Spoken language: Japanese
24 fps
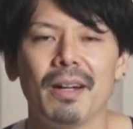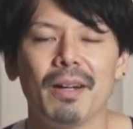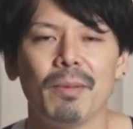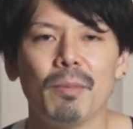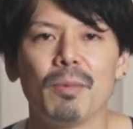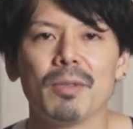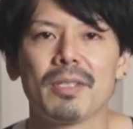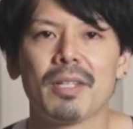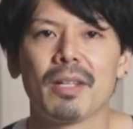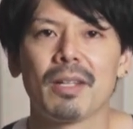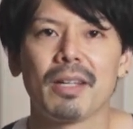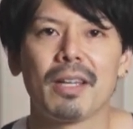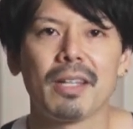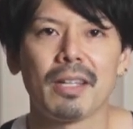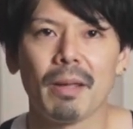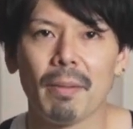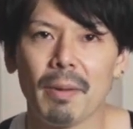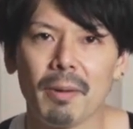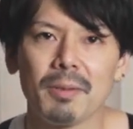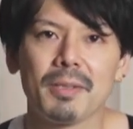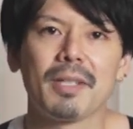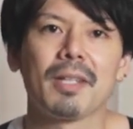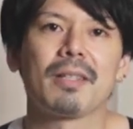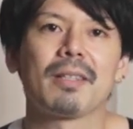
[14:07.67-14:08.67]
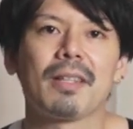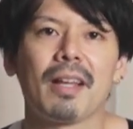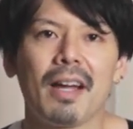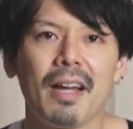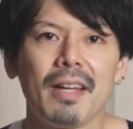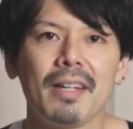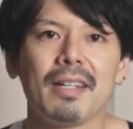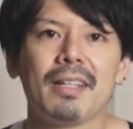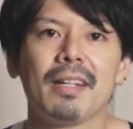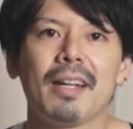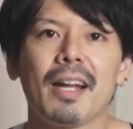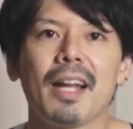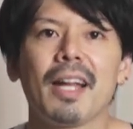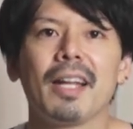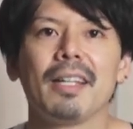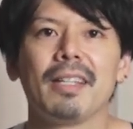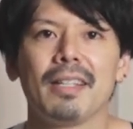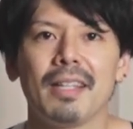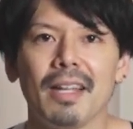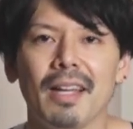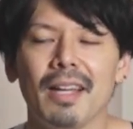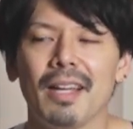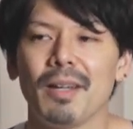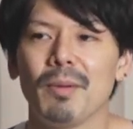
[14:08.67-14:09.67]
もう下駄箱絶対入りきらないん
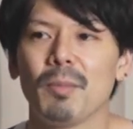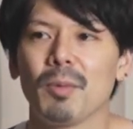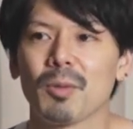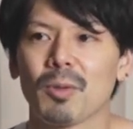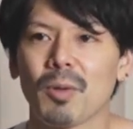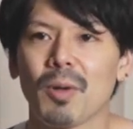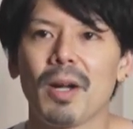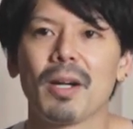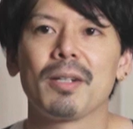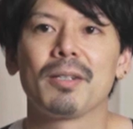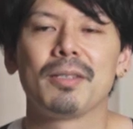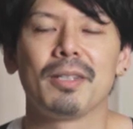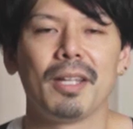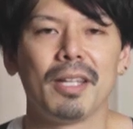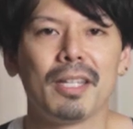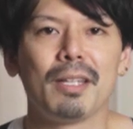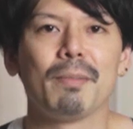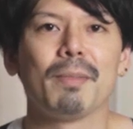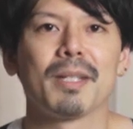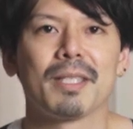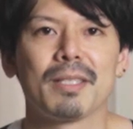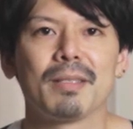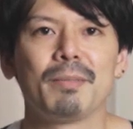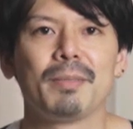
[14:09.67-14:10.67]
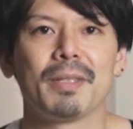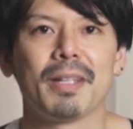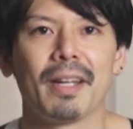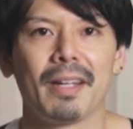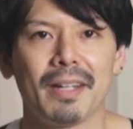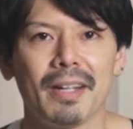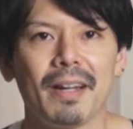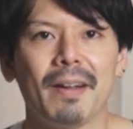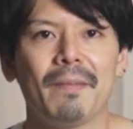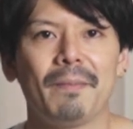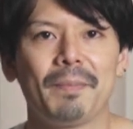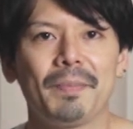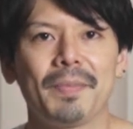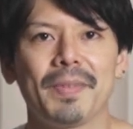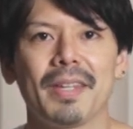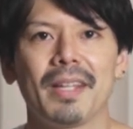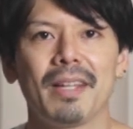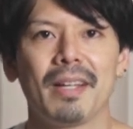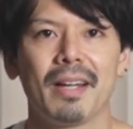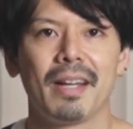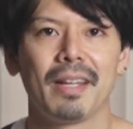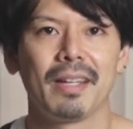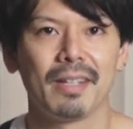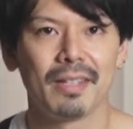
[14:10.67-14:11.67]
で、もうトラックで行きますみたいな、
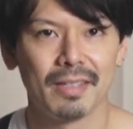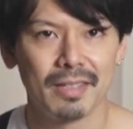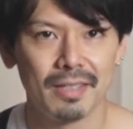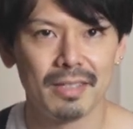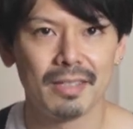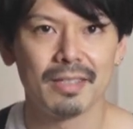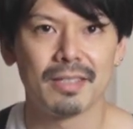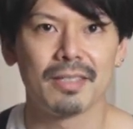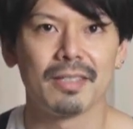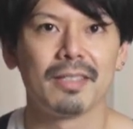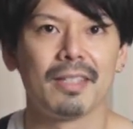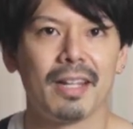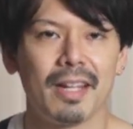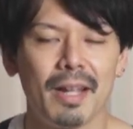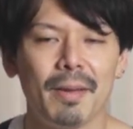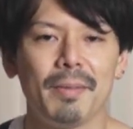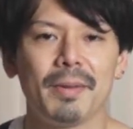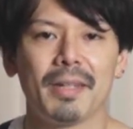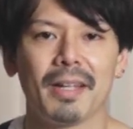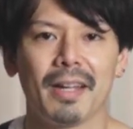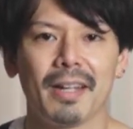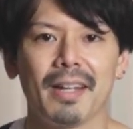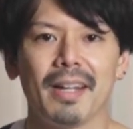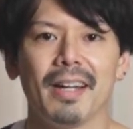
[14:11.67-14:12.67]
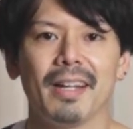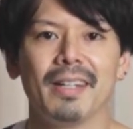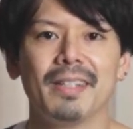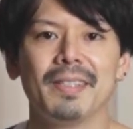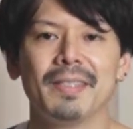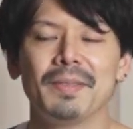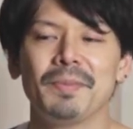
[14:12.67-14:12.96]
はい積んでねみたいな、